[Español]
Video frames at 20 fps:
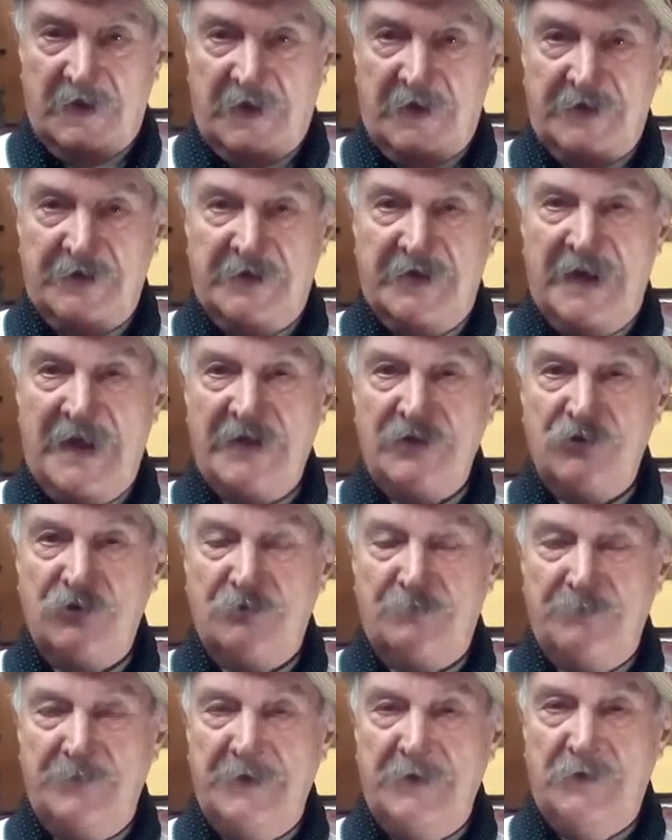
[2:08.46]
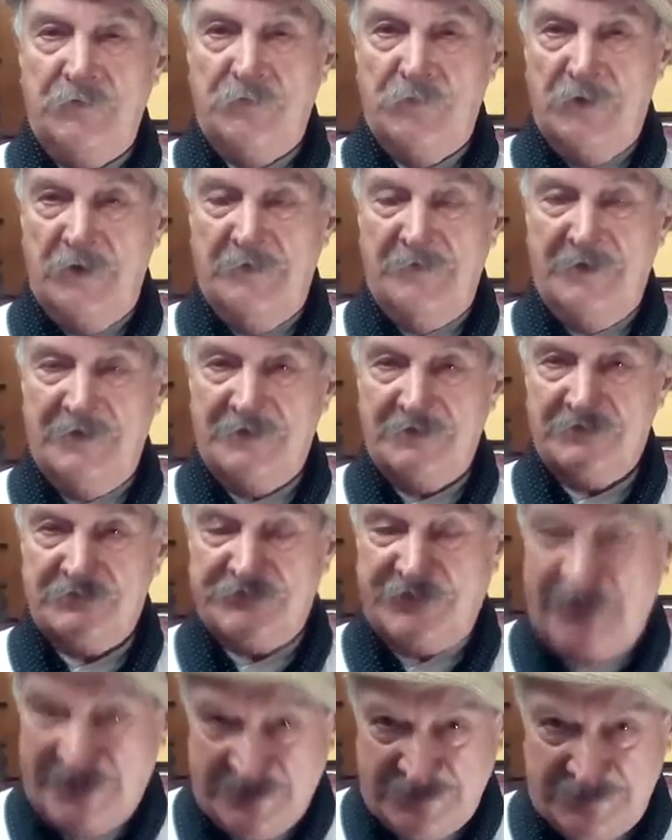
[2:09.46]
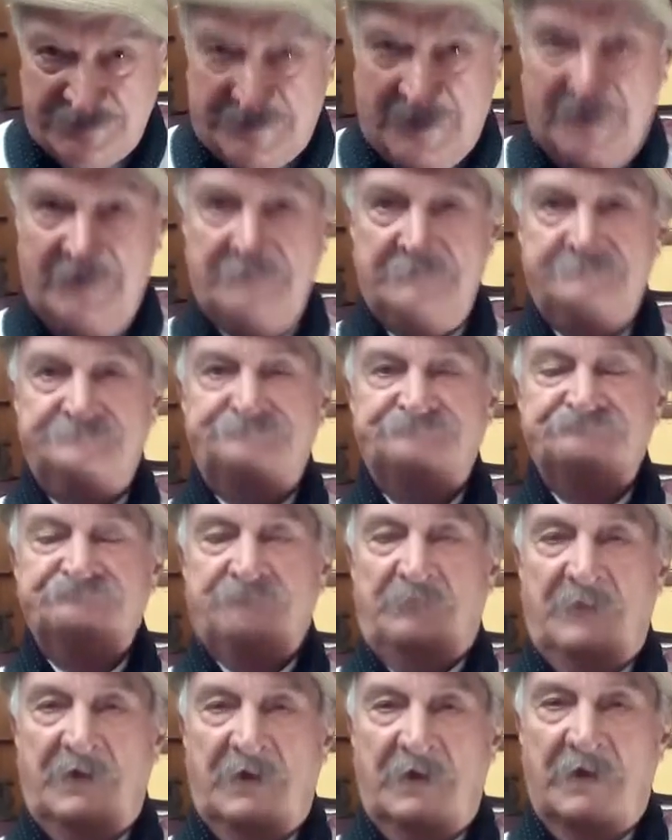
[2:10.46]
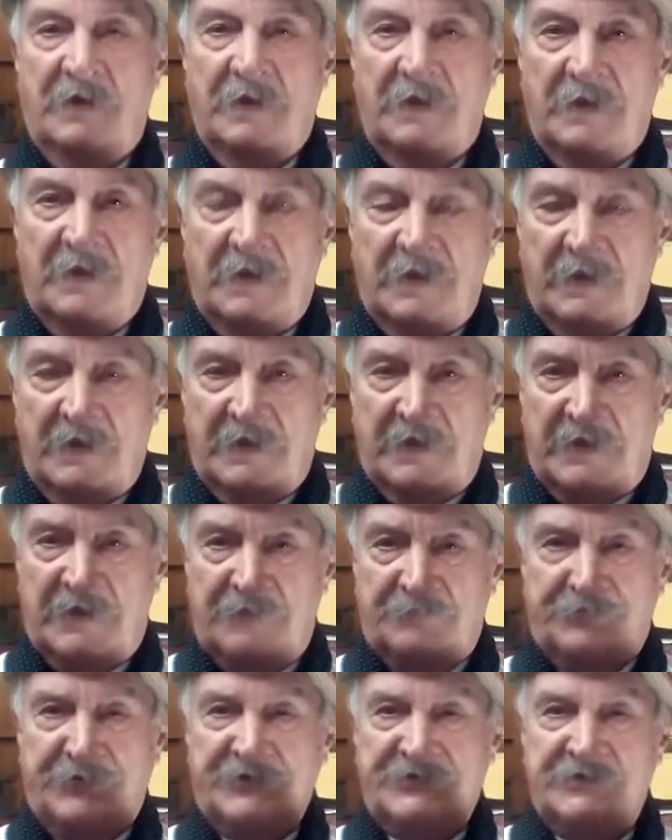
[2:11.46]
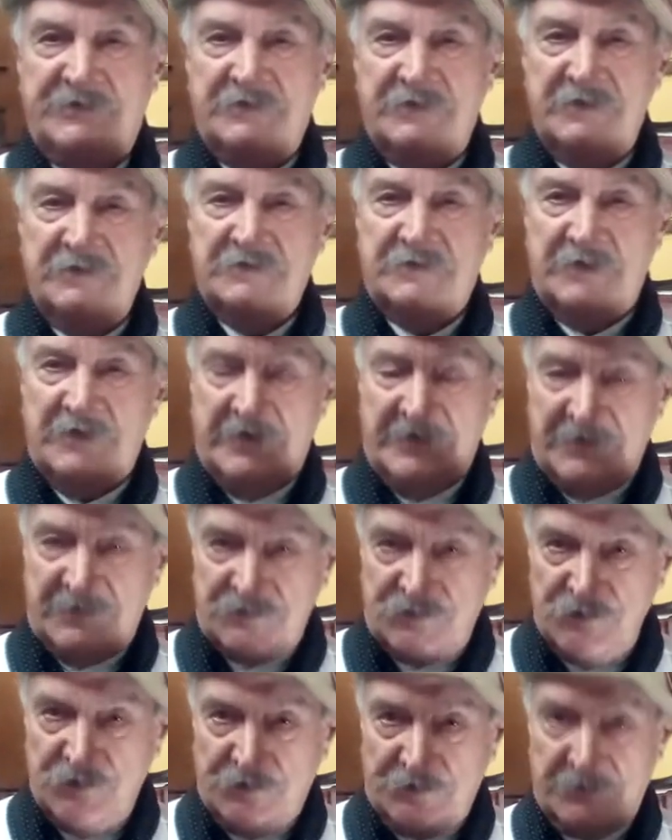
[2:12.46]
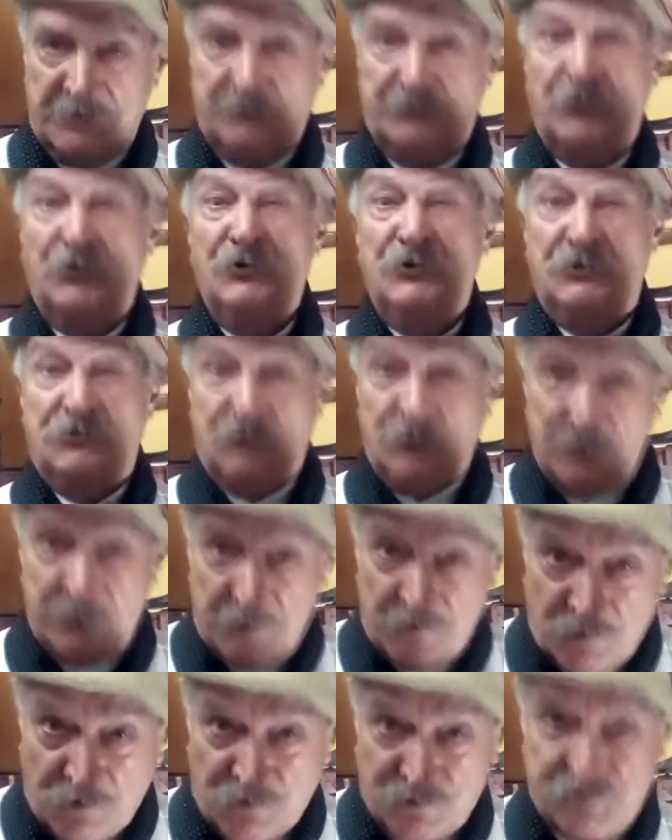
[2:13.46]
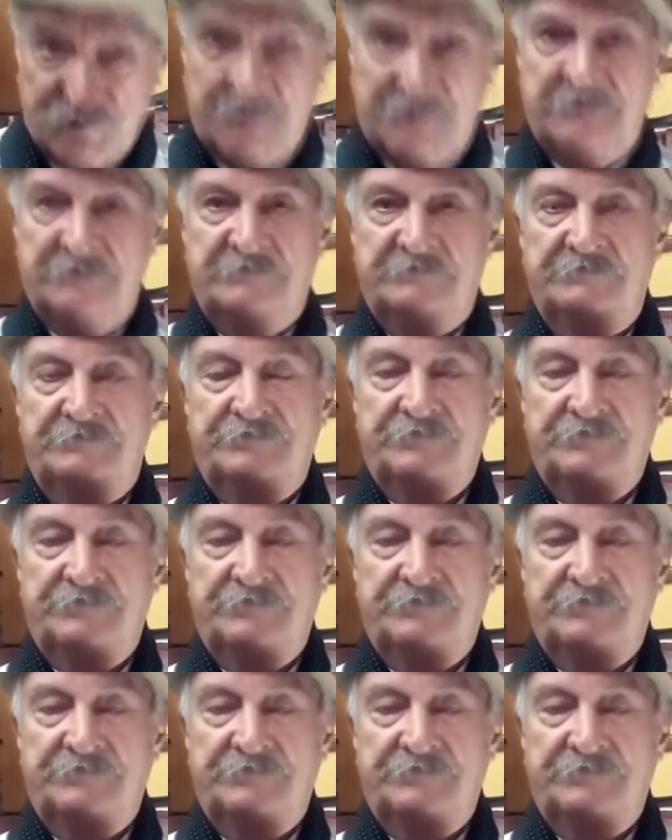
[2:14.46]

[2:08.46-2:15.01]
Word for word: En el año 1930, el presidente de la Nación, Hipólito Yrigoyen,